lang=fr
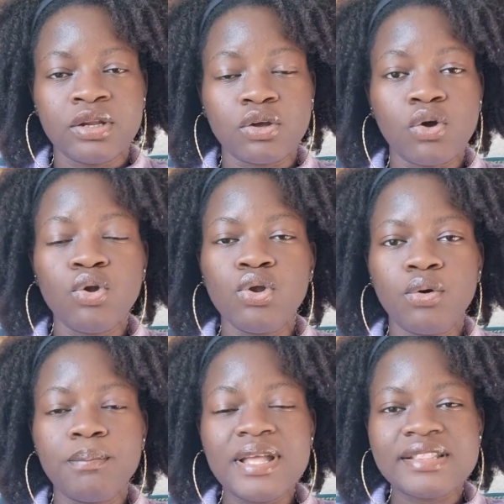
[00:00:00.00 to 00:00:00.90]
qu'on
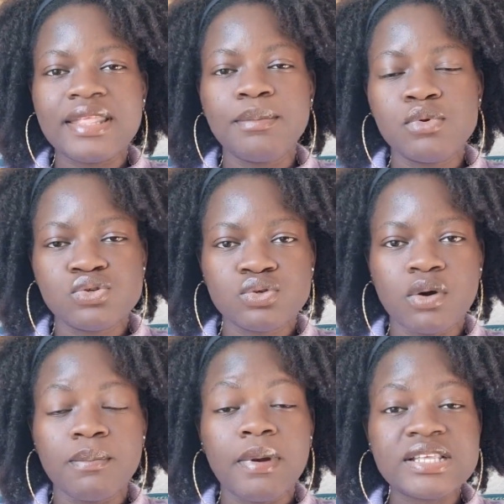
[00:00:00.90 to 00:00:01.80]
l'on mette des
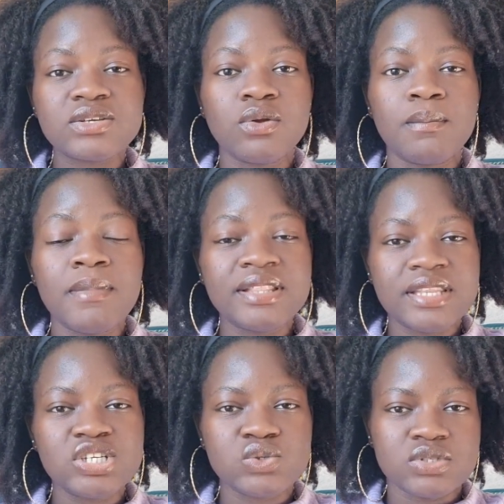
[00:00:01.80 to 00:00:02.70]
mesures en place, que l'on mette
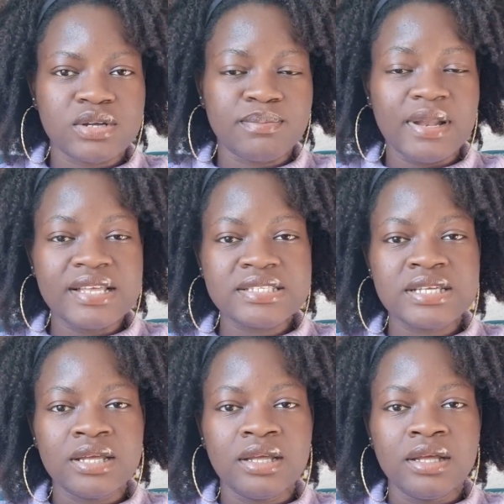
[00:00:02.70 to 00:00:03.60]
des choses en place